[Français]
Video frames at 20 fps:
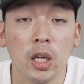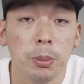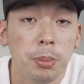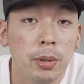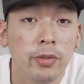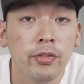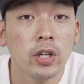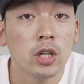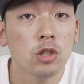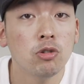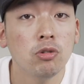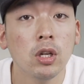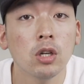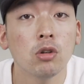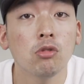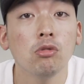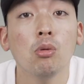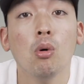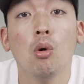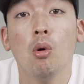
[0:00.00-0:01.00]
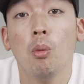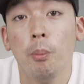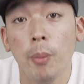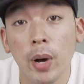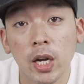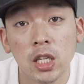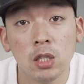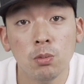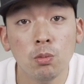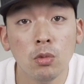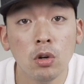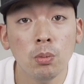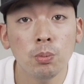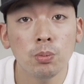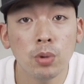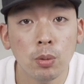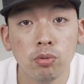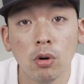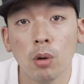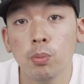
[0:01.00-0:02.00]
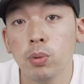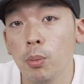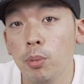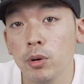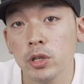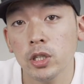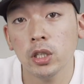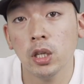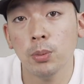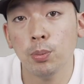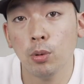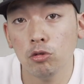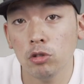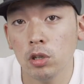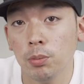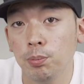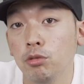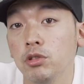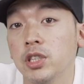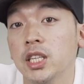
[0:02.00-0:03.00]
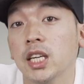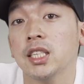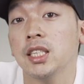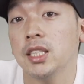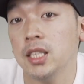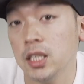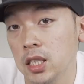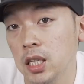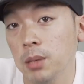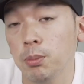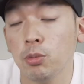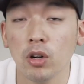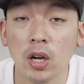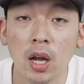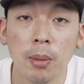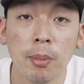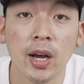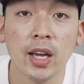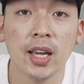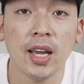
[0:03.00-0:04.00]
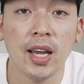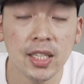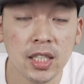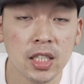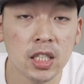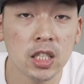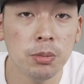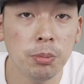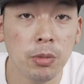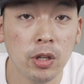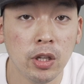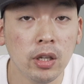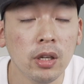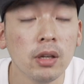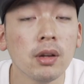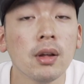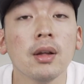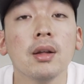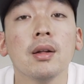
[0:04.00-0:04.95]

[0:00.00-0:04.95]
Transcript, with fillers: IPV réduit les coûts au maximum pour pouvoir proposer des produits plus accessibles que la marque SX Mini,